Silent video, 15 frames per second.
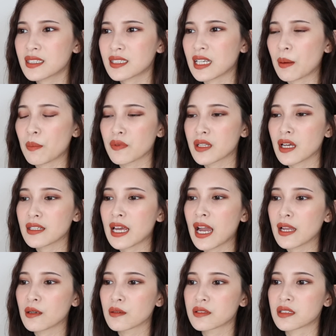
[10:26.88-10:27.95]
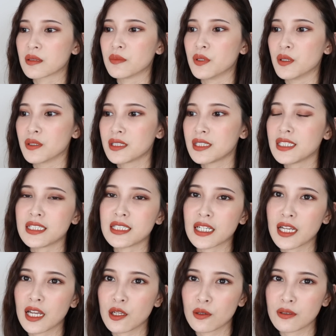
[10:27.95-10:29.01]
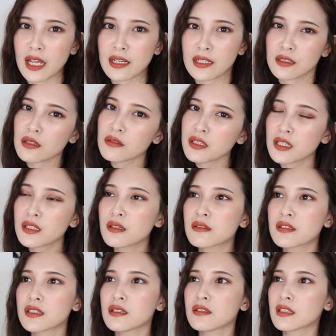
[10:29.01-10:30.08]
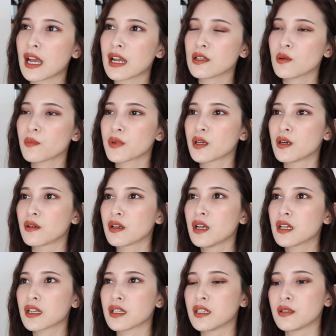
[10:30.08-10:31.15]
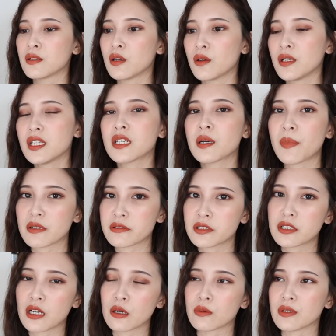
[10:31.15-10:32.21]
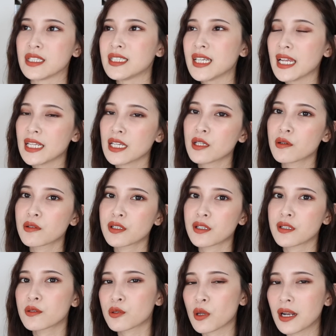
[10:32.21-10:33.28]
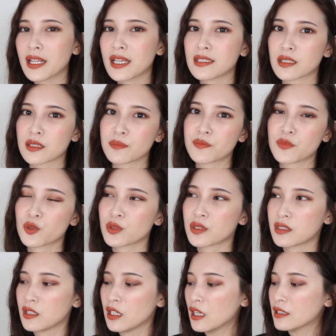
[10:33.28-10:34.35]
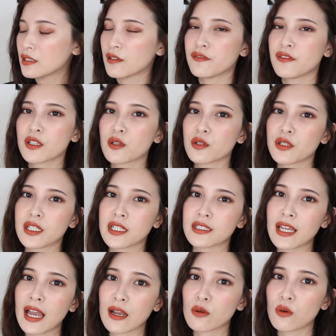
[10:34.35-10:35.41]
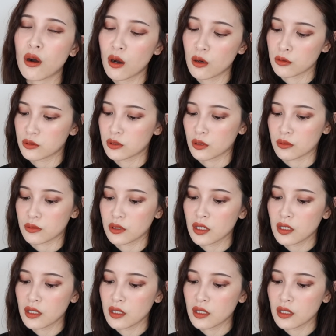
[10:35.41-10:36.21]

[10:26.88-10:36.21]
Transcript: 想不到它有什么季节可以用它，你冬天用呢，它又没有可能有一定的保湿效果，你夏天用呢，双类成就是成分又有点太过厚重。